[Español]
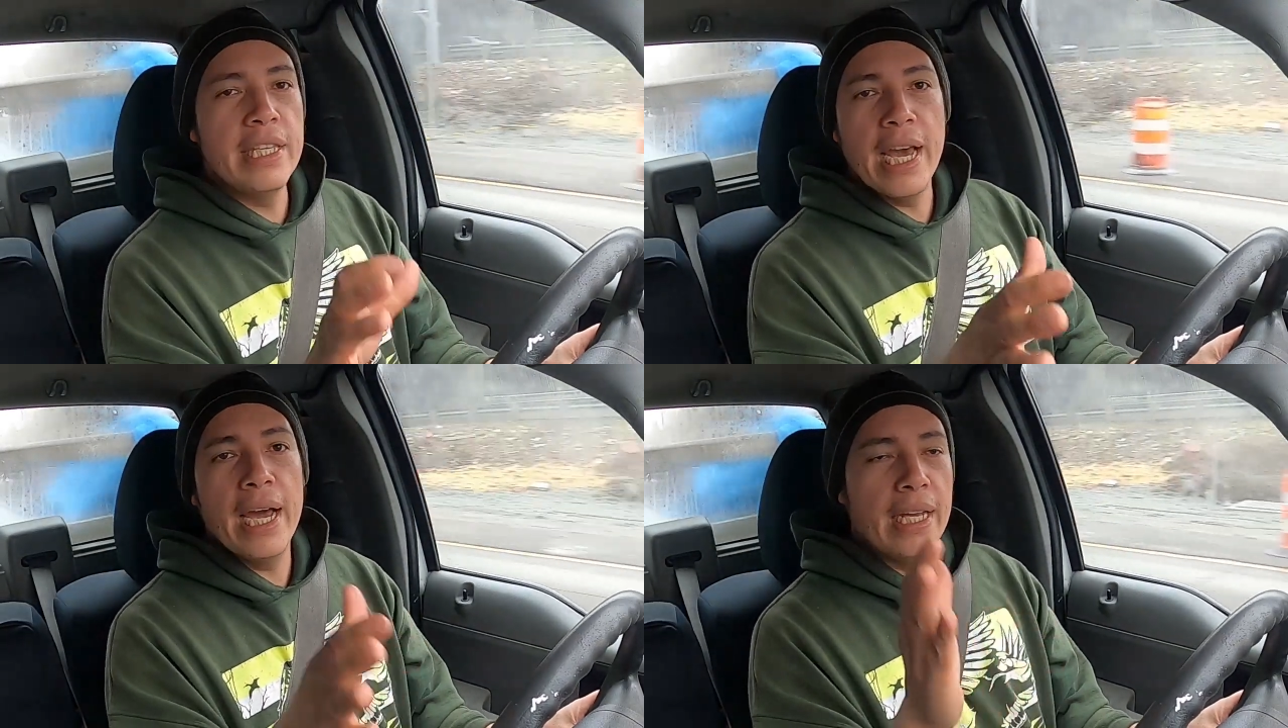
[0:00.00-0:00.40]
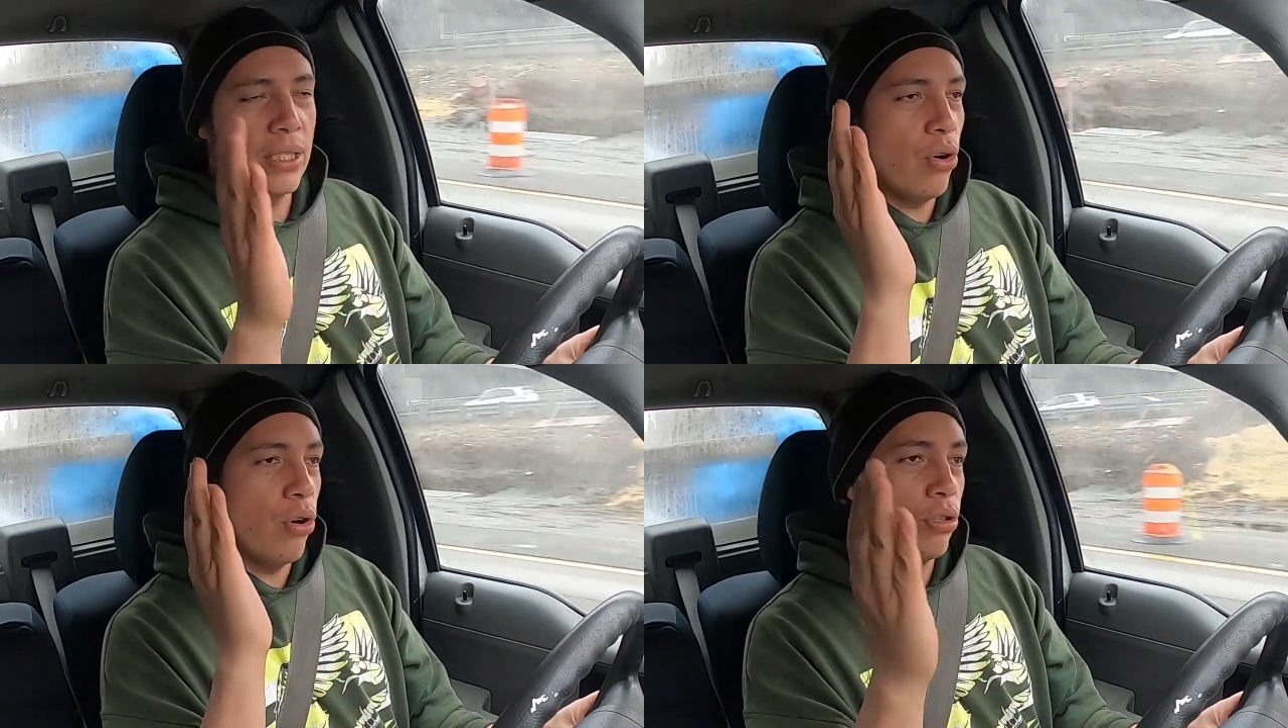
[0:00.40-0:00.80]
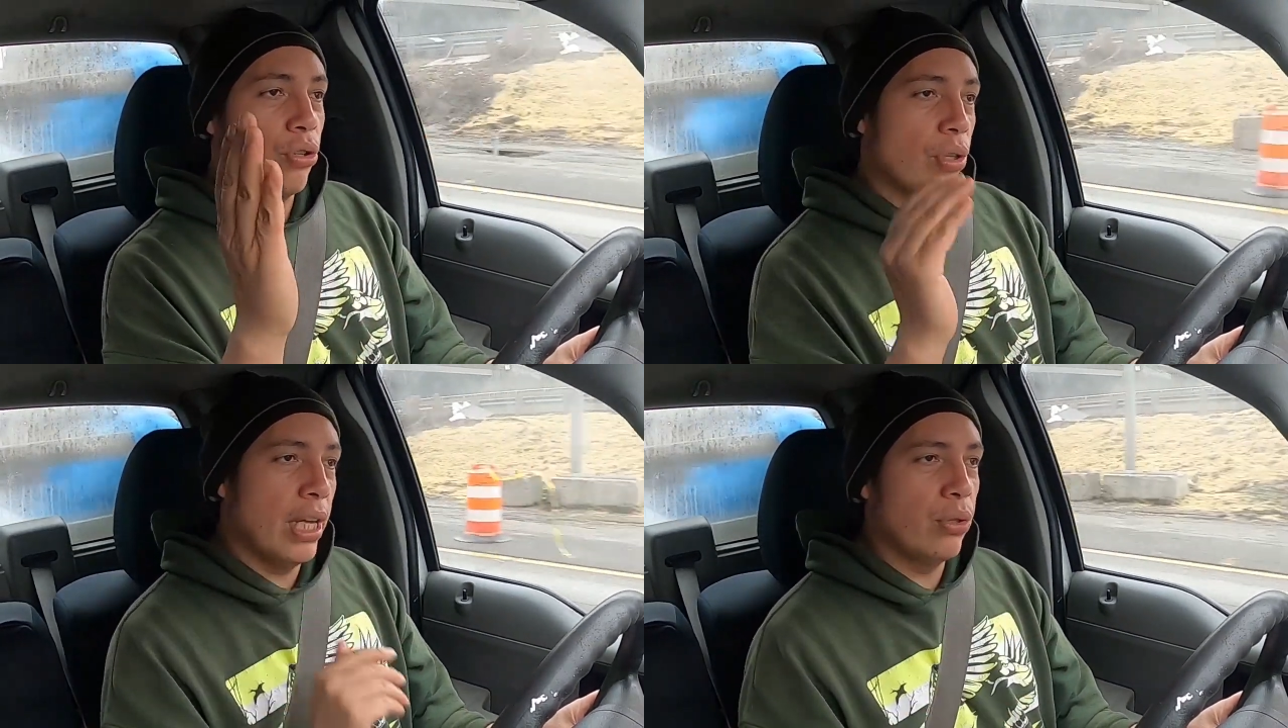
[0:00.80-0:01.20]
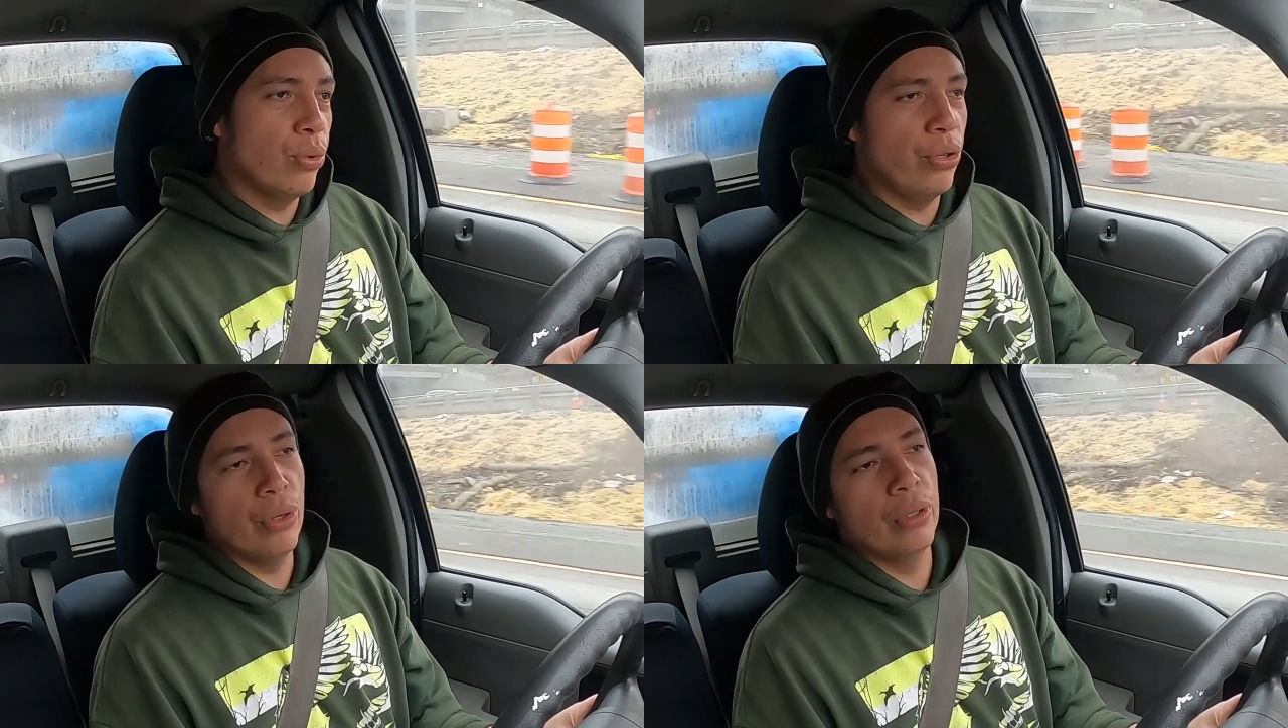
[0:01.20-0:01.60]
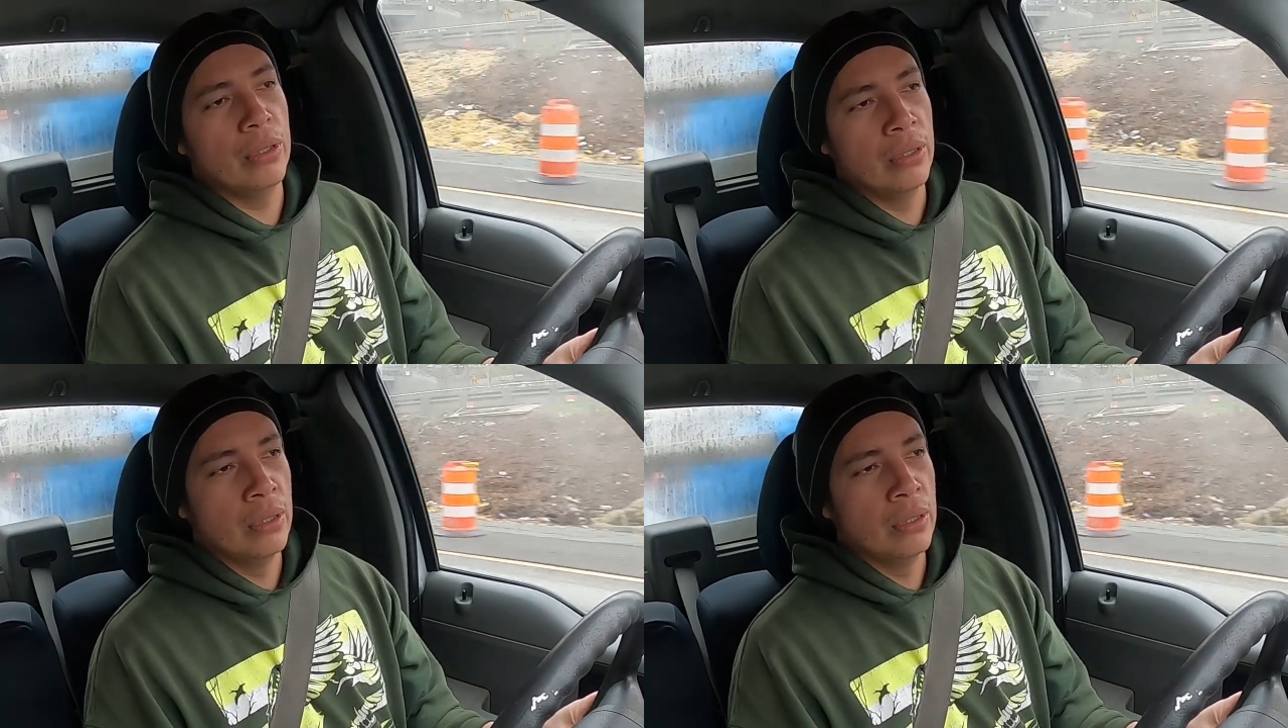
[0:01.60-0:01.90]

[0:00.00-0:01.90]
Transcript: Ya es opcional tuyo.